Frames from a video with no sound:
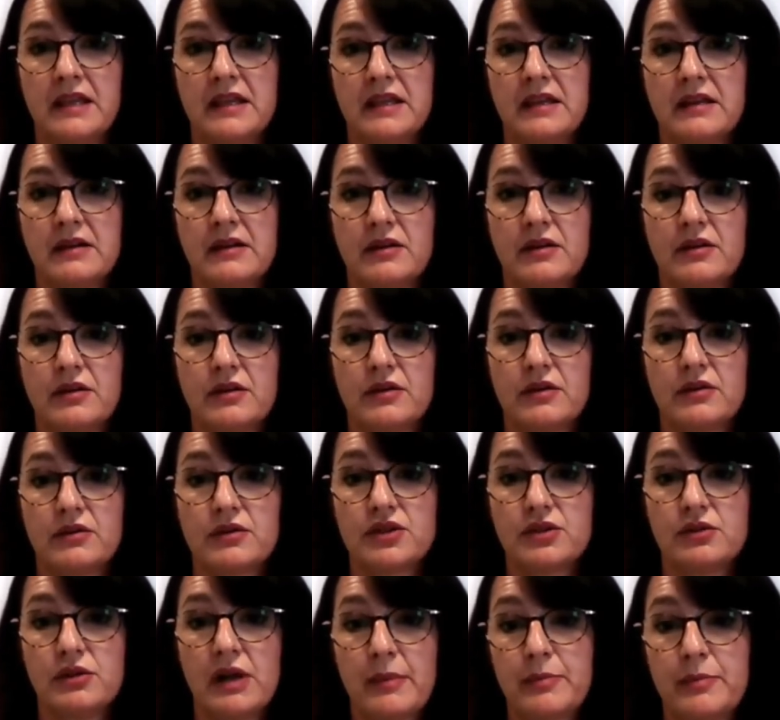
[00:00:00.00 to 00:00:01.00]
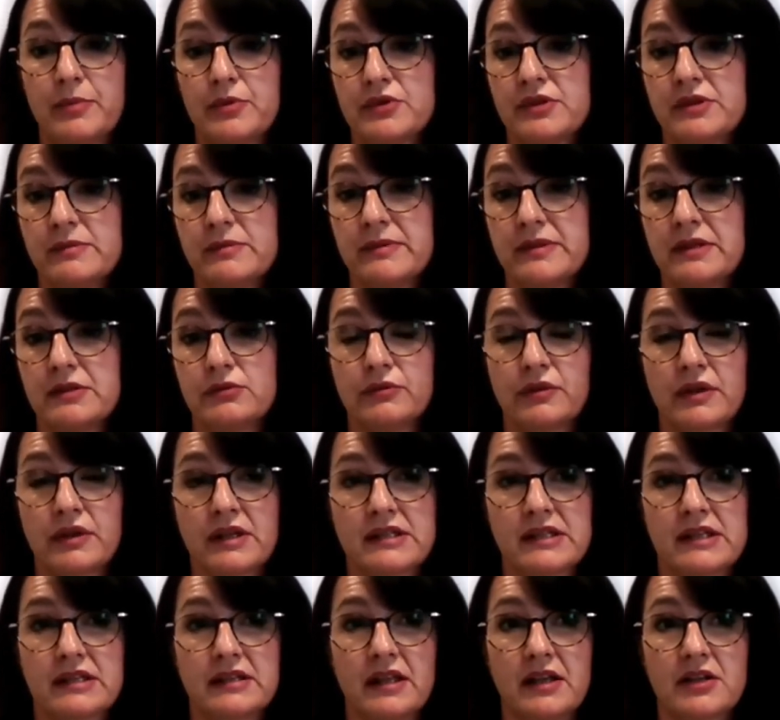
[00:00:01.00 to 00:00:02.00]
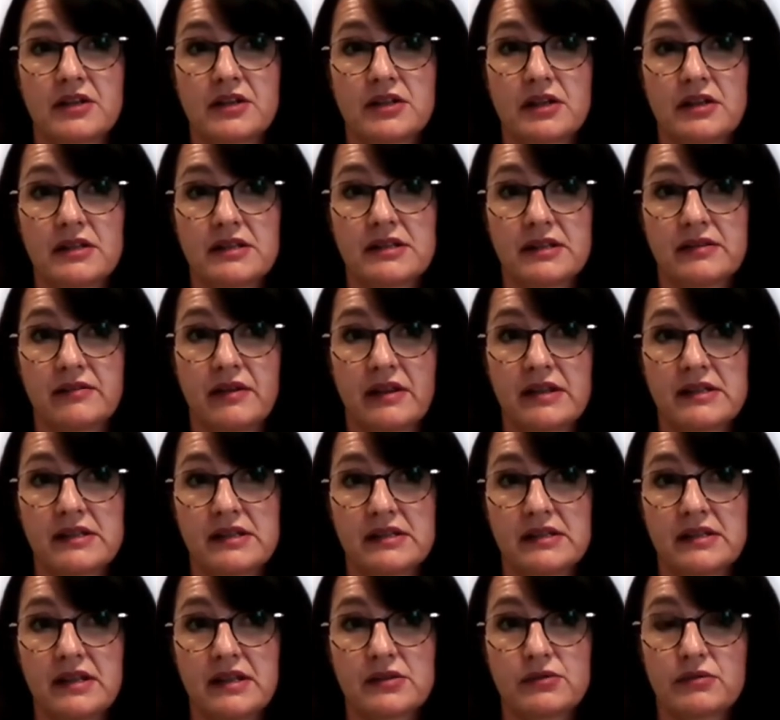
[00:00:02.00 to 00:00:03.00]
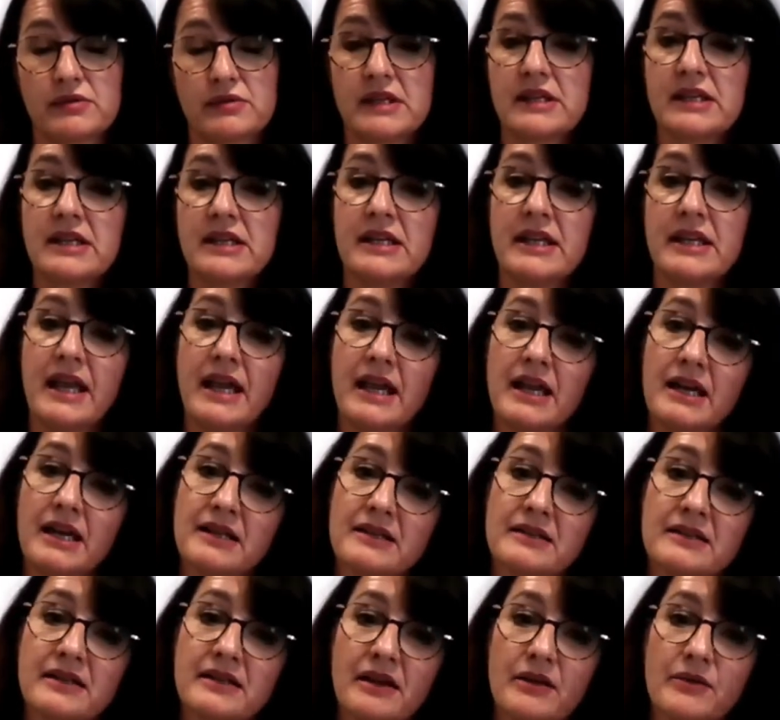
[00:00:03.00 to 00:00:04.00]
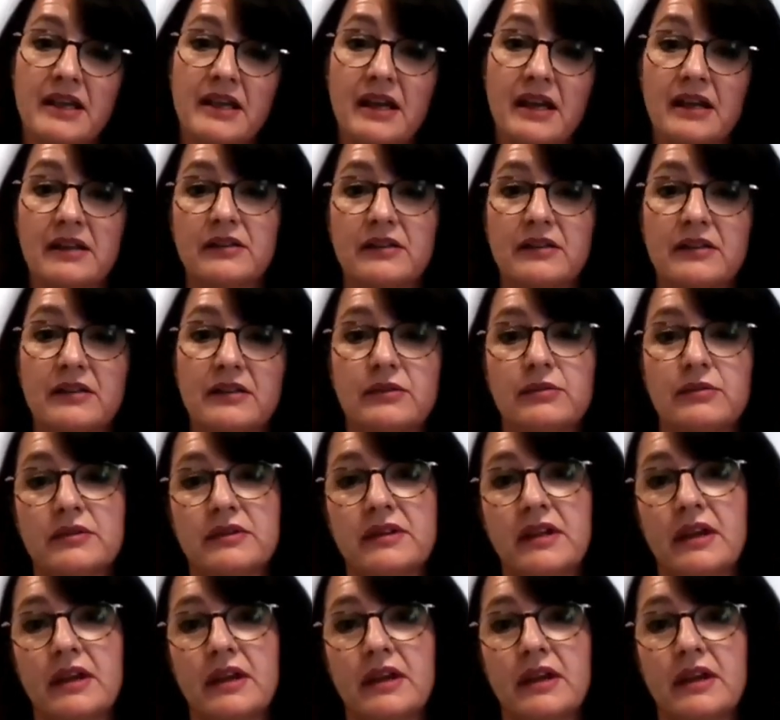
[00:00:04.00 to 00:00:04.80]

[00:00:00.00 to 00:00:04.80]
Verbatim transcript: Et euh, j'ai eu la possibilité d'ouvrir cette agence avec cette associée qui, elle, était en fin de carrière.